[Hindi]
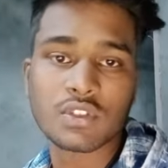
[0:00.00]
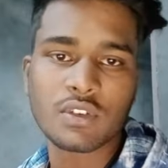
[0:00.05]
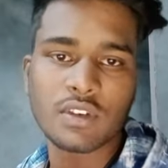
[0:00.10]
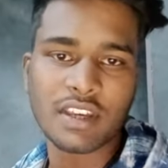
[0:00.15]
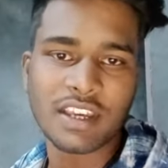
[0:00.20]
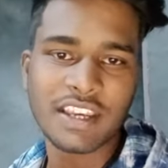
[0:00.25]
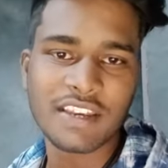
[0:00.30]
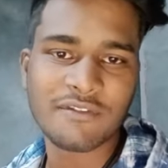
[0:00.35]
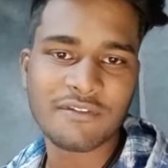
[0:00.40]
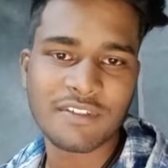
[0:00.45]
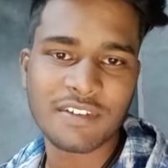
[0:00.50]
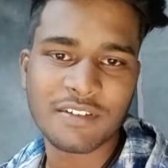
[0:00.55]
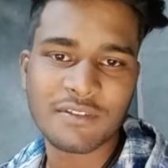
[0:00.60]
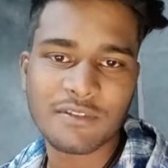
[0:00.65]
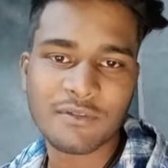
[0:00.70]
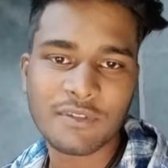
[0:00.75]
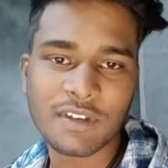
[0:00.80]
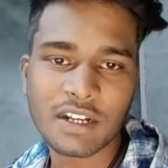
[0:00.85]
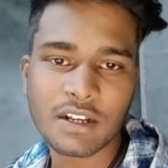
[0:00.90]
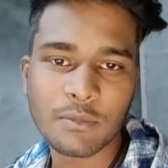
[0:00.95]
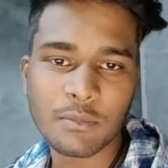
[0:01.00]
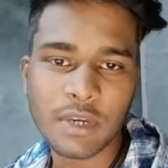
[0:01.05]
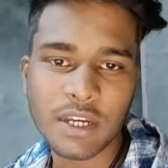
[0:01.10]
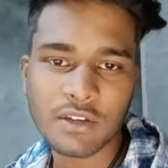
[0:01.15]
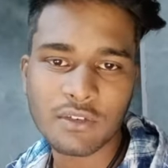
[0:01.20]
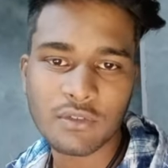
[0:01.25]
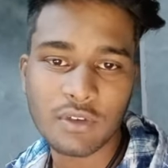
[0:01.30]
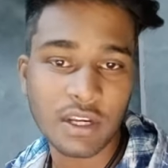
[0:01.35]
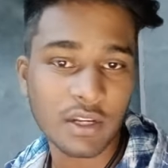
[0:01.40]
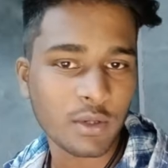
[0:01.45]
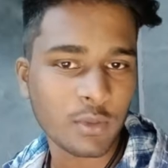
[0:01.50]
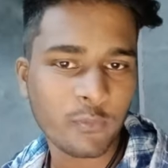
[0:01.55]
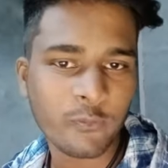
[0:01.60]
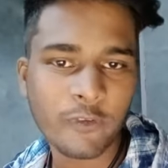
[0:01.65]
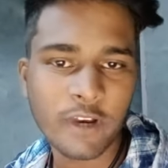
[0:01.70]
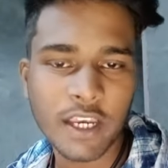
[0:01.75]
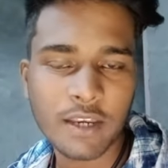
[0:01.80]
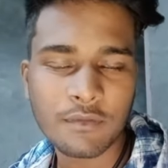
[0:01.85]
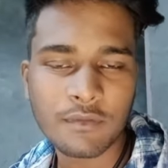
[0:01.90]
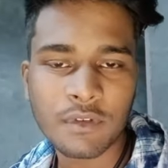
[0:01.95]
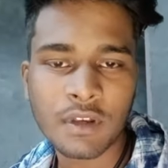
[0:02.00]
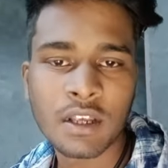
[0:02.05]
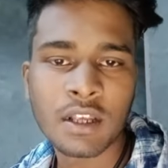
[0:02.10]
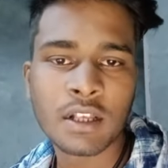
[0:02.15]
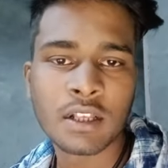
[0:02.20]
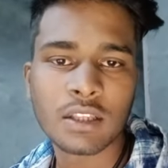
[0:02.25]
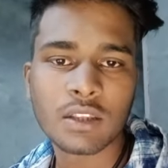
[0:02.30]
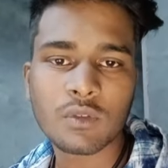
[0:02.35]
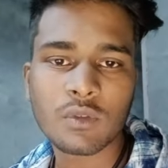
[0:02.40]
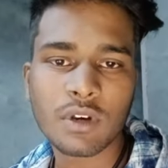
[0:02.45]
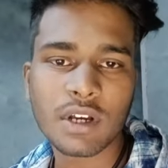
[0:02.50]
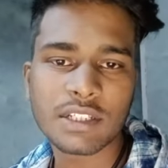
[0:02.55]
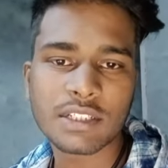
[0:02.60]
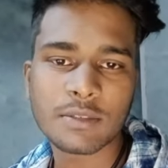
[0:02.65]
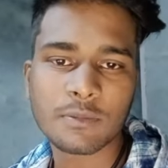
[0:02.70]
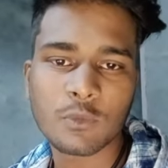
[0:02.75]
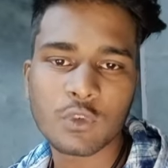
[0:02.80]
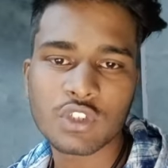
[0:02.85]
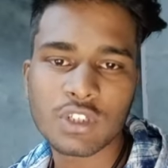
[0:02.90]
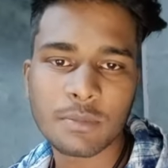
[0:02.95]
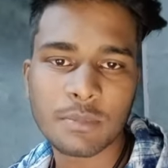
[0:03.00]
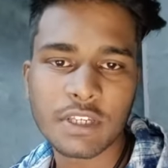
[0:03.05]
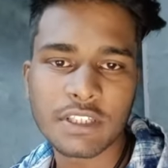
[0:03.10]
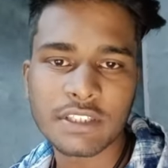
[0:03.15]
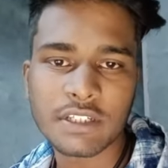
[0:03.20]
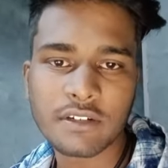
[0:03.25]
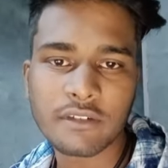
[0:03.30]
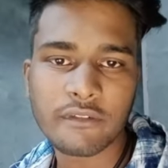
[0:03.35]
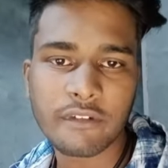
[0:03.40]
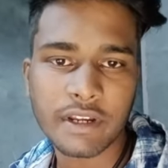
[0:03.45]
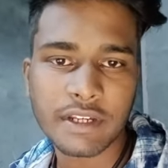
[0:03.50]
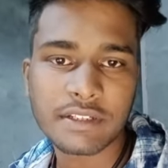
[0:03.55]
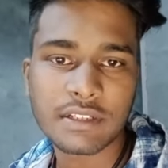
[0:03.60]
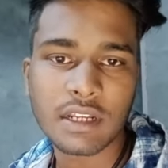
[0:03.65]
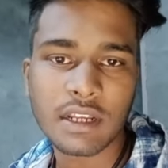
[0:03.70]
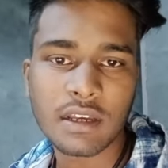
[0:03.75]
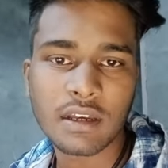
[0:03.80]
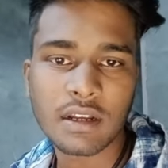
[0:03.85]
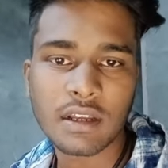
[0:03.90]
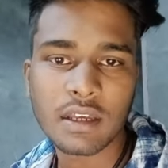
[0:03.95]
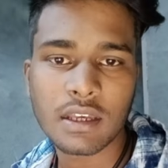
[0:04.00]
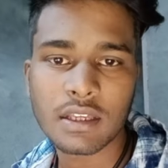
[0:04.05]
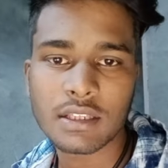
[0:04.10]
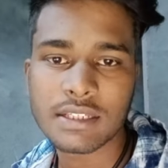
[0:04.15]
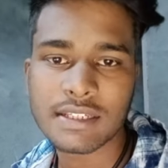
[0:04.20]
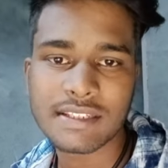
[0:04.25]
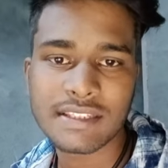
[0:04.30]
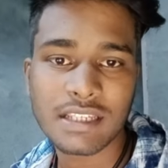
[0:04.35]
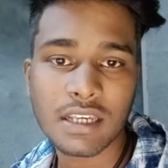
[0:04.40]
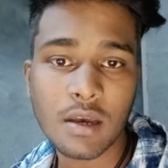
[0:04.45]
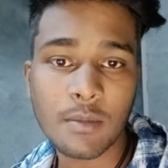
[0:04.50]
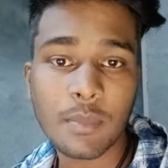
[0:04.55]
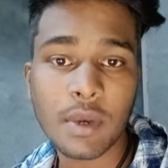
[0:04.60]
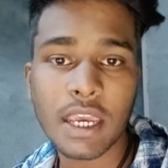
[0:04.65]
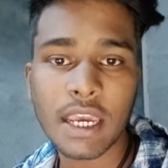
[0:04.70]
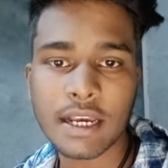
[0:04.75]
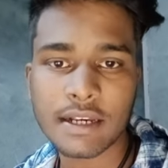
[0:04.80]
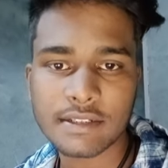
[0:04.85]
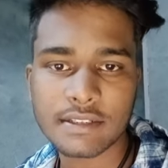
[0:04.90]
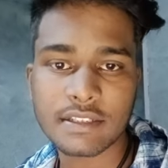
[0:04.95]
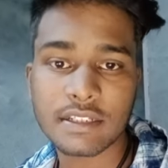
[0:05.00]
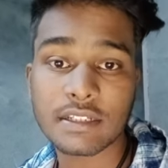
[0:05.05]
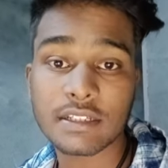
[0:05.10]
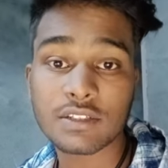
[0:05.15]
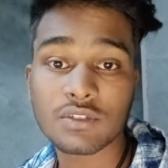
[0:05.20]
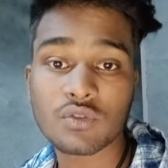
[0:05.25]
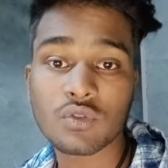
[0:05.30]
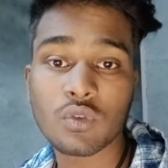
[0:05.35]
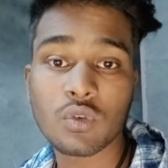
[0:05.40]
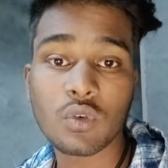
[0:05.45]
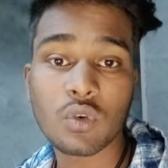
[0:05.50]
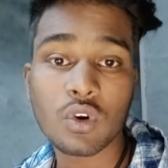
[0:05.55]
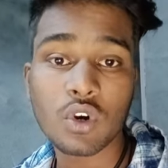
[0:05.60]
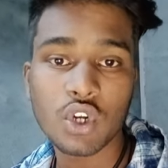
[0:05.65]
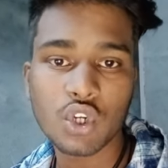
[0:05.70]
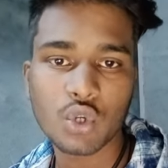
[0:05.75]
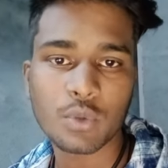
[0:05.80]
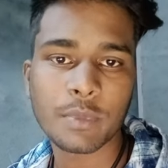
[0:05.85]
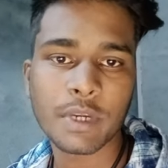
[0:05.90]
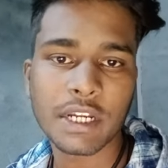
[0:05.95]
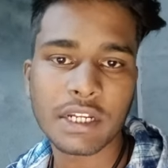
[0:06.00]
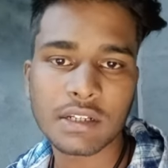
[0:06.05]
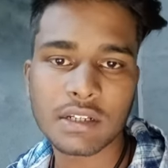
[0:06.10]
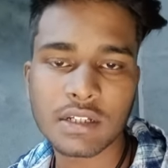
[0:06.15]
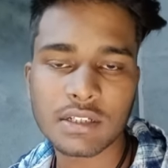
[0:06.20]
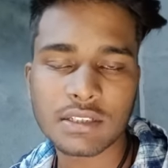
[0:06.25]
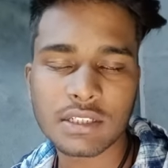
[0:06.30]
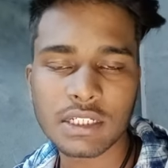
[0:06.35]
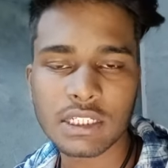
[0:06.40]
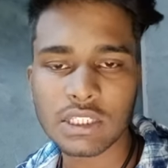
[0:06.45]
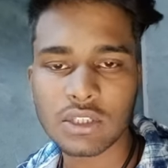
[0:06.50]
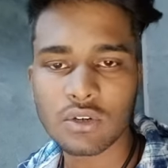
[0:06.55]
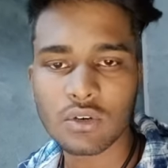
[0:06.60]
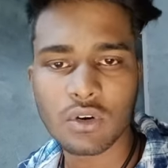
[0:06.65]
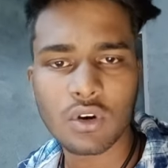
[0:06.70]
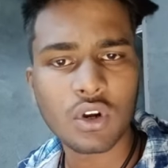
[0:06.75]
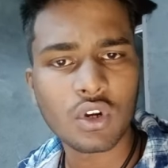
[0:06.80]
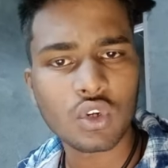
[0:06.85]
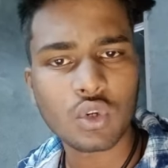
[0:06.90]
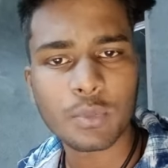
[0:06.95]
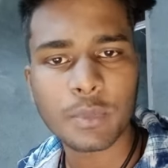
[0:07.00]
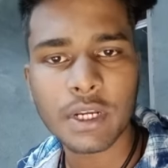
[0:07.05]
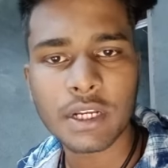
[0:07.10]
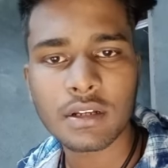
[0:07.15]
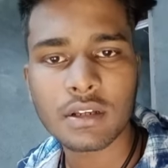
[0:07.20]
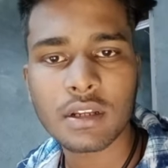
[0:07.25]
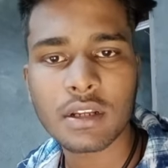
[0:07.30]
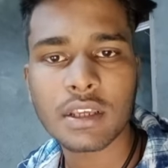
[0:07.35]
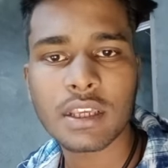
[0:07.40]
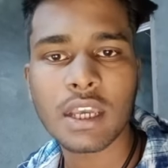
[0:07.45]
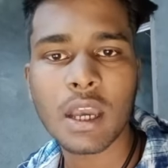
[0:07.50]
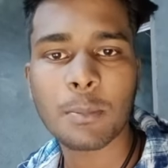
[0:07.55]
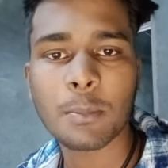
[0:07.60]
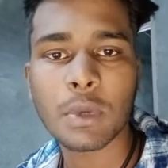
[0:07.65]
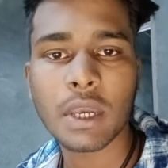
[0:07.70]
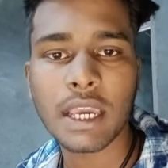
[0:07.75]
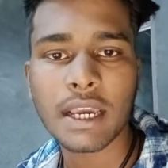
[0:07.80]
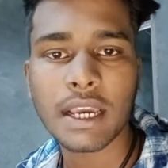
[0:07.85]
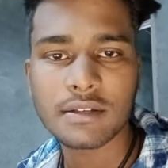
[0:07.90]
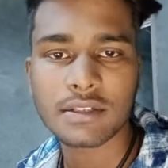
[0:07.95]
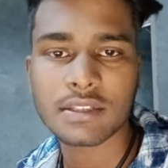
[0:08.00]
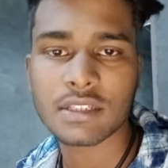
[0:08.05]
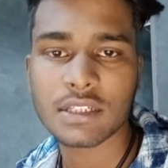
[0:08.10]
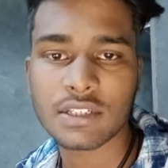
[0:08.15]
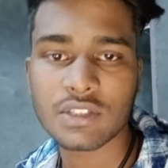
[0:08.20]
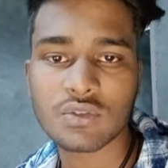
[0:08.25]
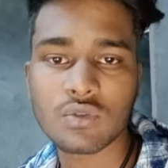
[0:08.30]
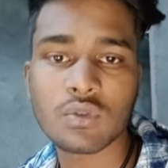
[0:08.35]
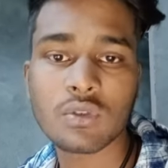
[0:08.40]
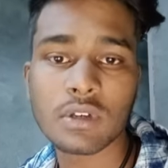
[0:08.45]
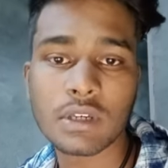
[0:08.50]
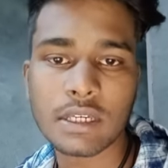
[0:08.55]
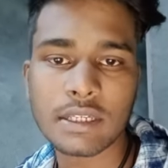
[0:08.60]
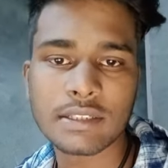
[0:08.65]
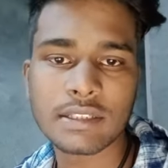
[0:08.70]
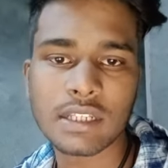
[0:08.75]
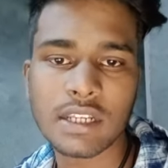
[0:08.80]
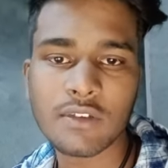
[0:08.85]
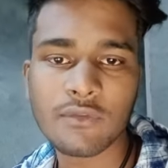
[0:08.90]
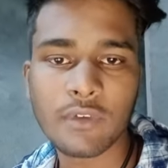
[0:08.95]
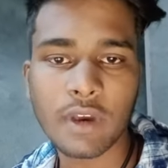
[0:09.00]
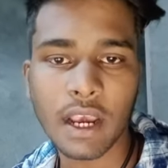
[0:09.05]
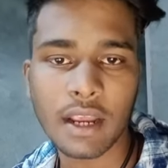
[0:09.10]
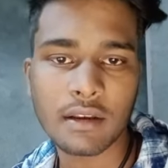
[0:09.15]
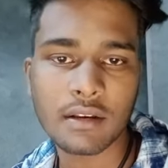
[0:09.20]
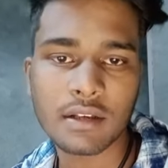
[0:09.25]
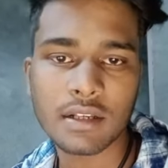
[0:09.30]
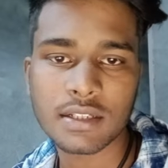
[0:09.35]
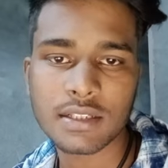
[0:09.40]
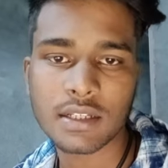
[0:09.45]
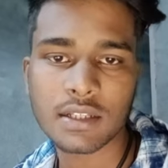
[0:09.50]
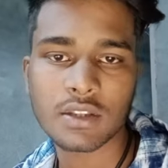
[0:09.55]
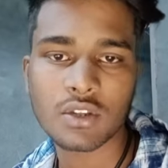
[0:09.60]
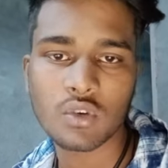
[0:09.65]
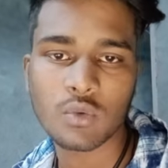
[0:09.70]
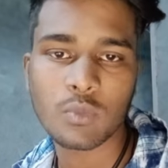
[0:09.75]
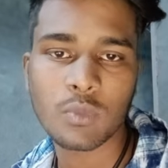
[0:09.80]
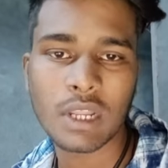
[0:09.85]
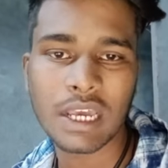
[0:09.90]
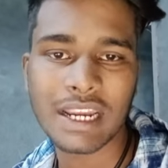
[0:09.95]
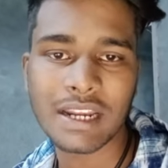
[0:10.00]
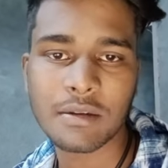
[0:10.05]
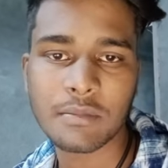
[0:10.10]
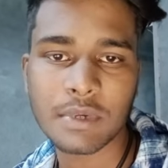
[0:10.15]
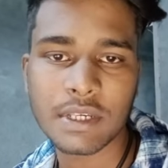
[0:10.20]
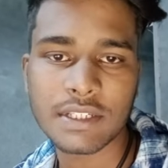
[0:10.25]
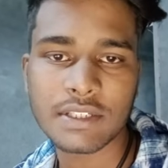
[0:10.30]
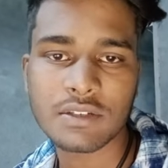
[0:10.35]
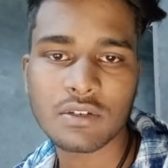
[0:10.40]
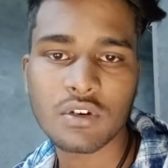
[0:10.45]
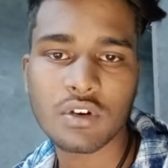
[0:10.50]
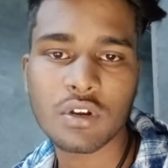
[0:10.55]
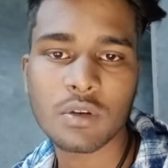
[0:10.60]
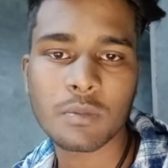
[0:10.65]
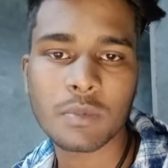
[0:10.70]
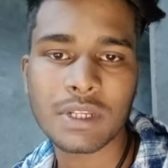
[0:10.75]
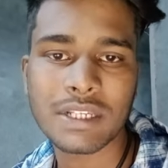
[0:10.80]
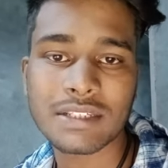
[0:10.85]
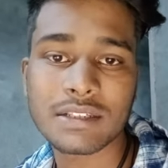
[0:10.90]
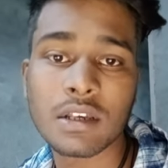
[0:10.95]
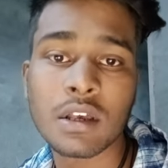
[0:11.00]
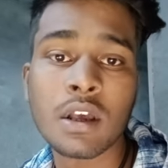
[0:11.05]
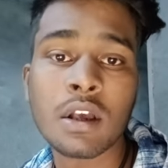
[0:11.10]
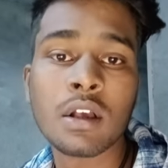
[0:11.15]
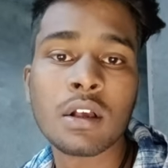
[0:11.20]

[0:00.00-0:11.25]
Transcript: सो हे वेलकम बैक टू हैकटप फाइव तो आज हम कुछ अमेजिंग ट्रिक्स लेकर आए हैं जिससे आप एक्सेस को ऑटोमेट कर सकते हो ऑटोमेट करके आप एक्सेस को इजीली फाइंड कर सकते हो ब्लाइंड वेस और प्लस